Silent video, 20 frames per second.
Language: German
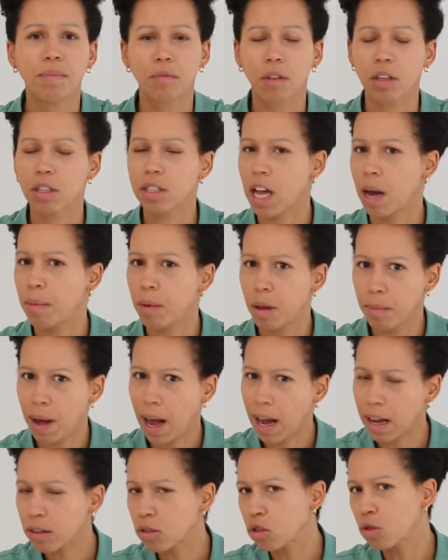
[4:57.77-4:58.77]
Das kann man
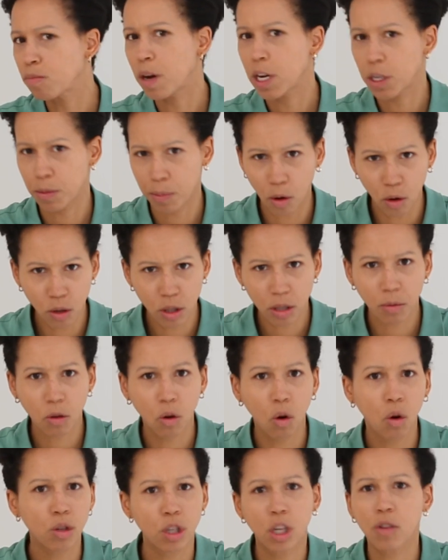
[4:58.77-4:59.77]
machen, zum Beispiel bei uns im
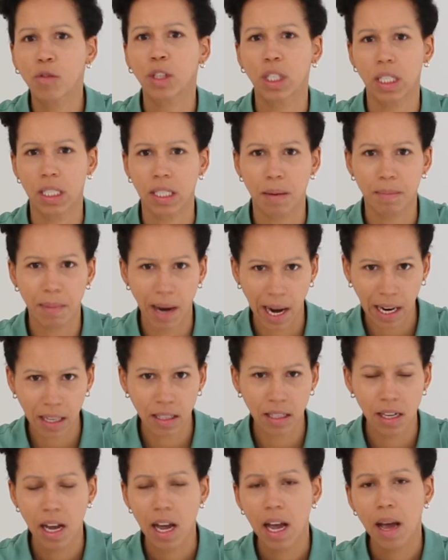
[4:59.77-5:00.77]
Coaching wird das
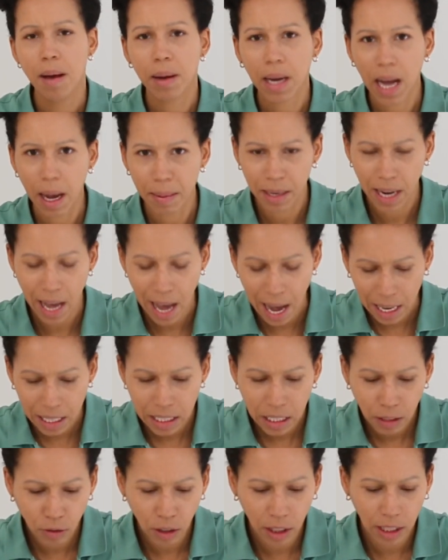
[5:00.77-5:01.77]
gemacht, kann man
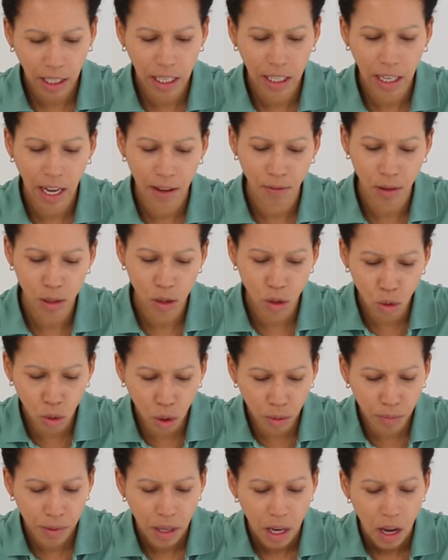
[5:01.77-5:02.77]
aktiv dagegen etwas
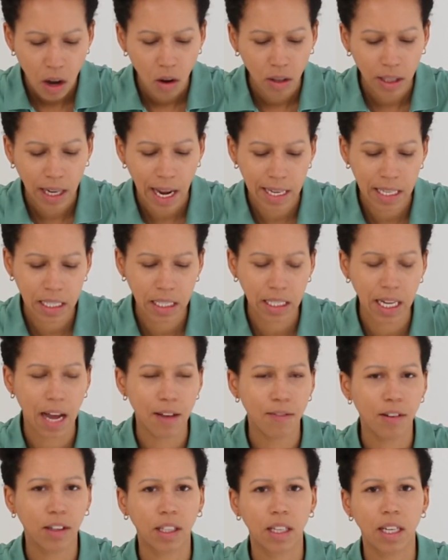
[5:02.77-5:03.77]
tun und hättest
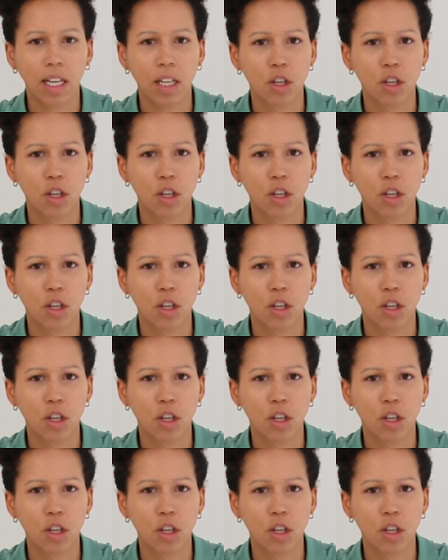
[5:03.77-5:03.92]
einfach dann